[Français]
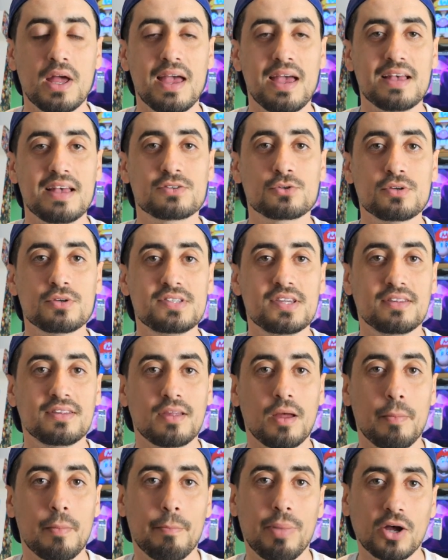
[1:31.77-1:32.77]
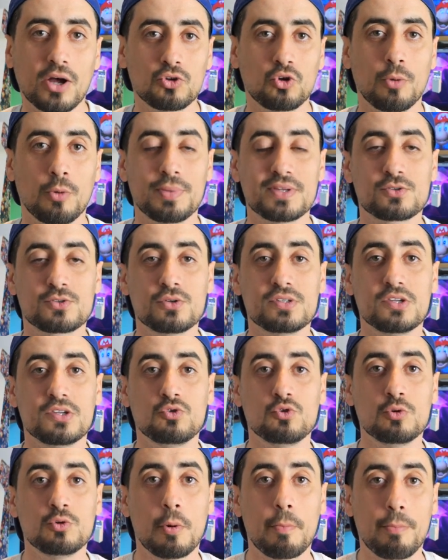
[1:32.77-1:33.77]
Est-ce que c'est un bar top Est-ce que
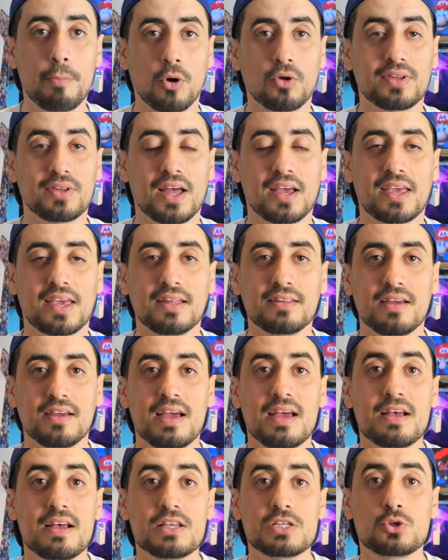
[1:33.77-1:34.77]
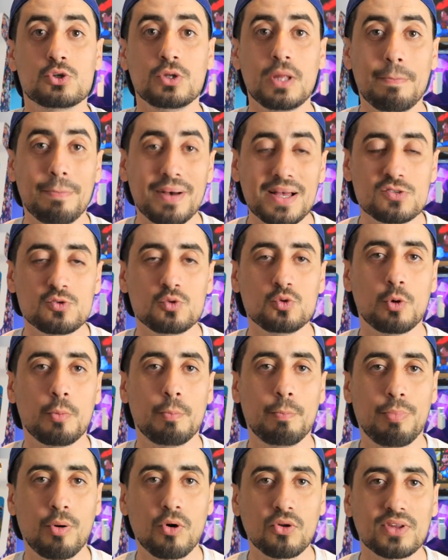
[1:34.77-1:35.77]
c'est une borne d'arcade Ce n'est pas une
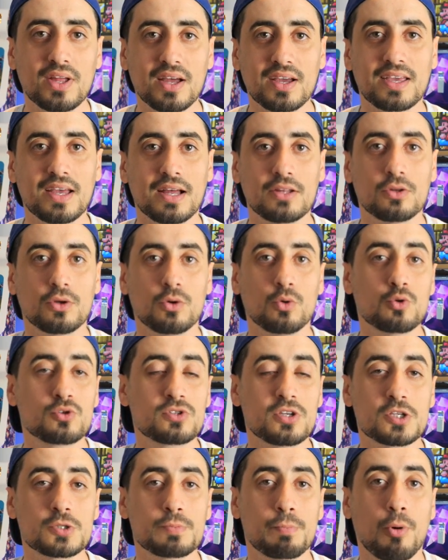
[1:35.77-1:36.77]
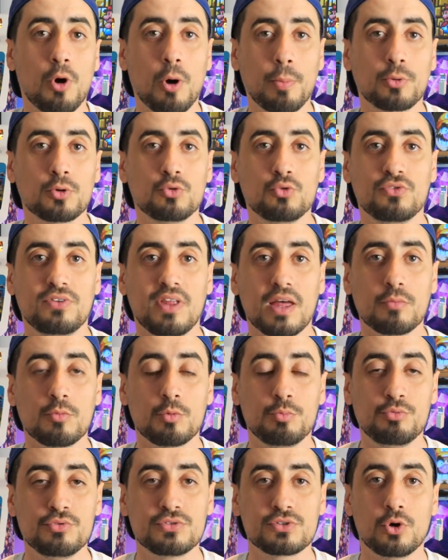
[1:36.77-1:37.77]
borne d'arcade au sens propre du
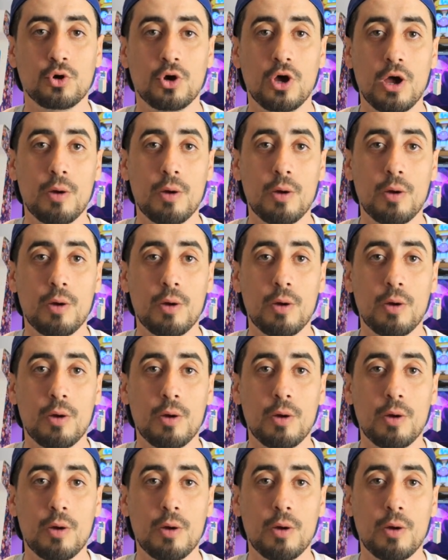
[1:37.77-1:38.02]
terme puisque